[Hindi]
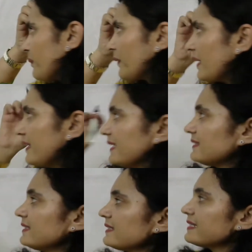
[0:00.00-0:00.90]
यस
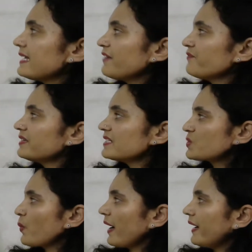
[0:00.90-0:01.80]
दिस इज आर फर्स्ट
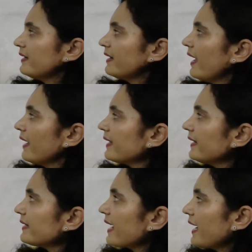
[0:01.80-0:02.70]
पॉइंट कि
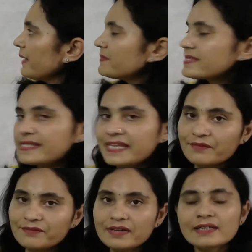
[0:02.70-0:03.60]
टाइम से
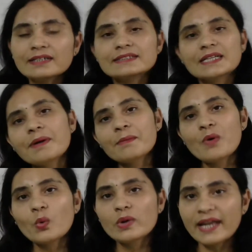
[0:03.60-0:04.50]
जब हम
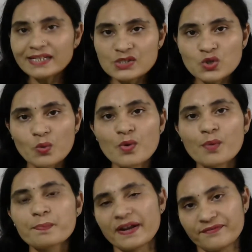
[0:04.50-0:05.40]
ऑनलाइन जॉब को
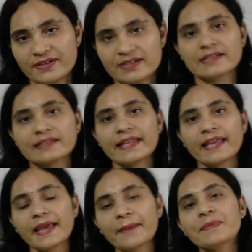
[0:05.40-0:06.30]
प्रेफर करते
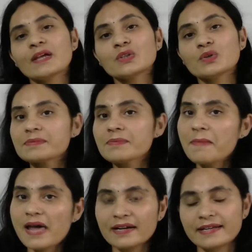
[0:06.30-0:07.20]
हैं तो इसमें
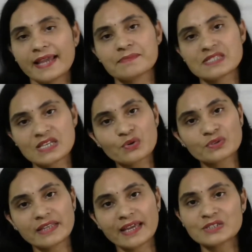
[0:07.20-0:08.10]
हमारा टाइम सेव
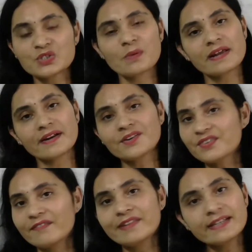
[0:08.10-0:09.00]
होता है जो हमारा
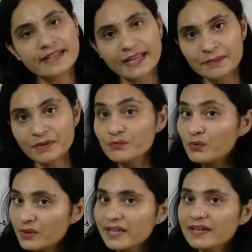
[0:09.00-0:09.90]
ट्रेवलिंग टाइम है वो
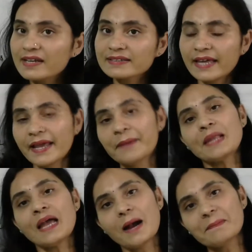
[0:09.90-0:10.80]
नहीं लगता है
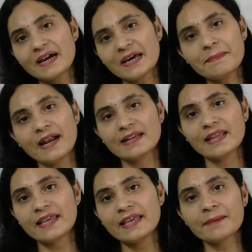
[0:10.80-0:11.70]
हम घर बैठे
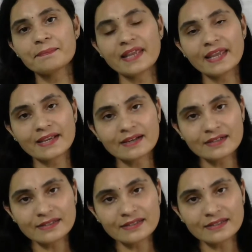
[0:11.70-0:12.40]
ही अपने एक